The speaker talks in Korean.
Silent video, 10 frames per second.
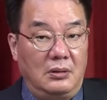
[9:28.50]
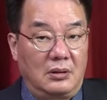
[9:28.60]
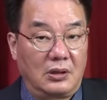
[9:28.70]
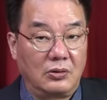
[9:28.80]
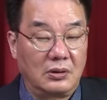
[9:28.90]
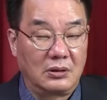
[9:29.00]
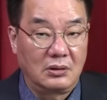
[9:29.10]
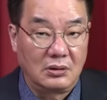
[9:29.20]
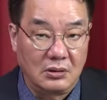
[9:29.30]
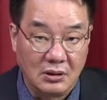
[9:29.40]
대통령
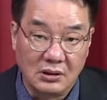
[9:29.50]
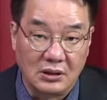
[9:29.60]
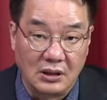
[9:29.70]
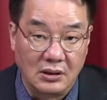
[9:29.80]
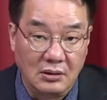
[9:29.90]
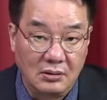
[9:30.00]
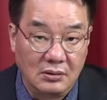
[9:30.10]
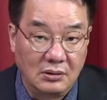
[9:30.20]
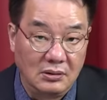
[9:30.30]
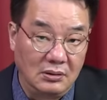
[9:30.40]
선거 때
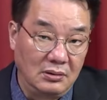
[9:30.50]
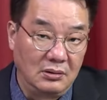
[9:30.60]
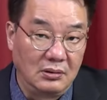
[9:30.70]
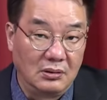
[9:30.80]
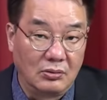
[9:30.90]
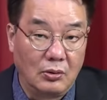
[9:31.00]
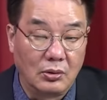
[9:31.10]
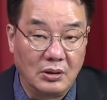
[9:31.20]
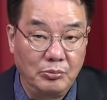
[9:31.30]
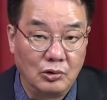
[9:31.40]
고
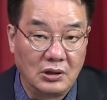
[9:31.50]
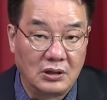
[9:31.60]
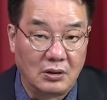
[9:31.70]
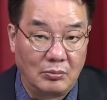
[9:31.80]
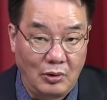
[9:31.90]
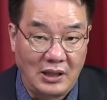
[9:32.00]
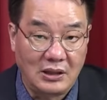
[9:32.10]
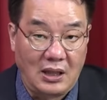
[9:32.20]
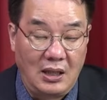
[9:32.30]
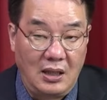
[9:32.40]
김문기 씨를
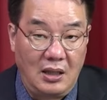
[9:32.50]
몰랐다.